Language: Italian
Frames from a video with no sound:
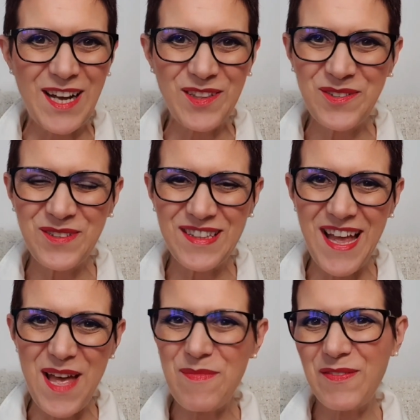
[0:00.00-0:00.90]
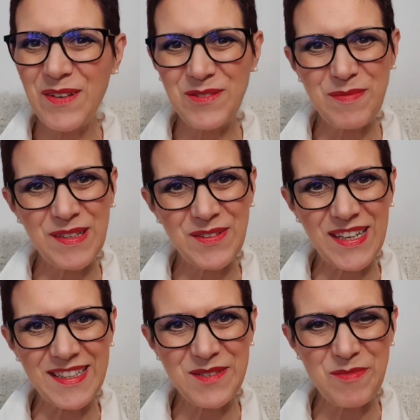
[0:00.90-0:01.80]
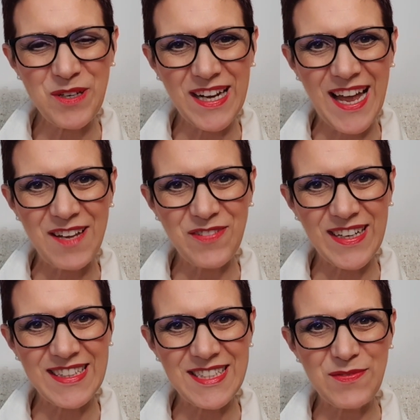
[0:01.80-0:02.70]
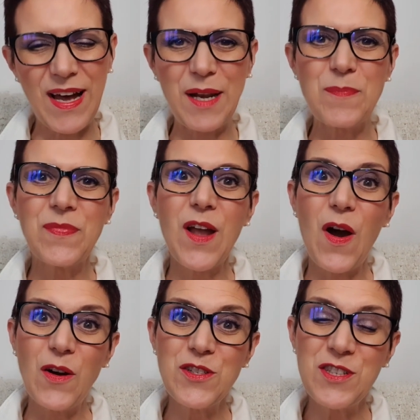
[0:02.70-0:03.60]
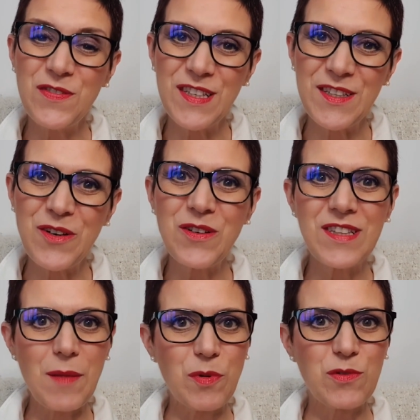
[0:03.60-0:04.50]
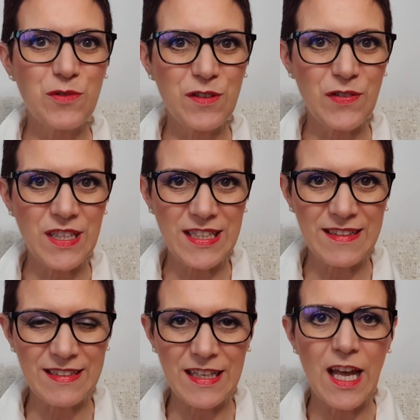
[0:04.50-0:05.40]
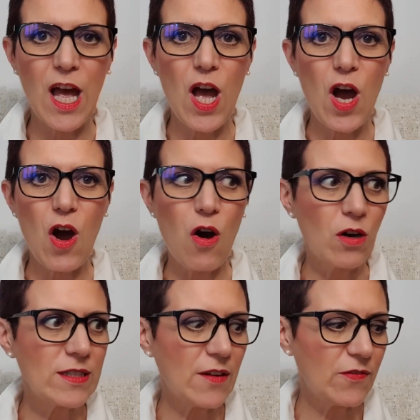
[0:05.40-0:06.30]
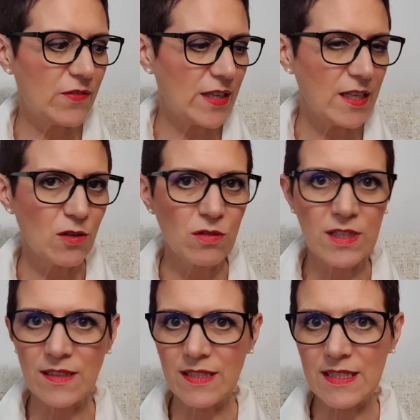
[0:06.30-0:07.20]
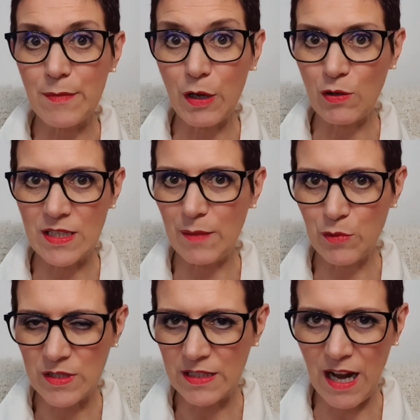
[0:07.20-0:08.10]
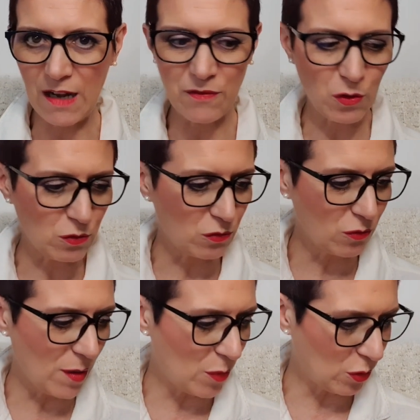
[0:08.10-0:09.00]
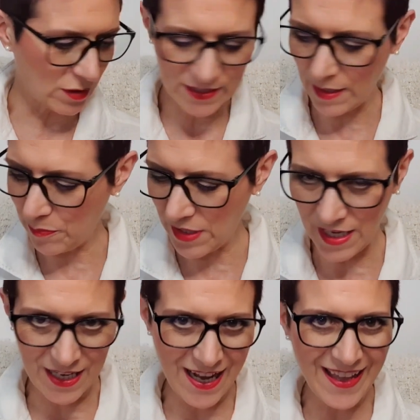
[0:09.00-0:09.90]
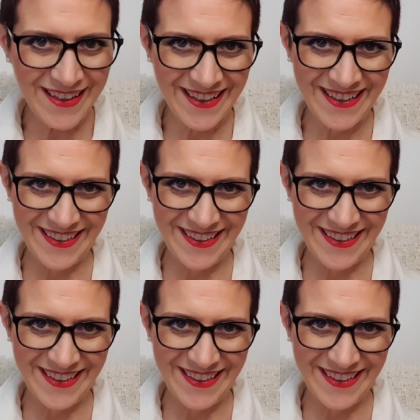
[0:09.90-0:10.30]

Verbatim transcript: Ciao a tutte, benvenute e bentornate sul mio canale Fare Disfare. Oggi video dei prodotti finiti. Ho davvero tantissime cose da mostrarvi, ho due borse piene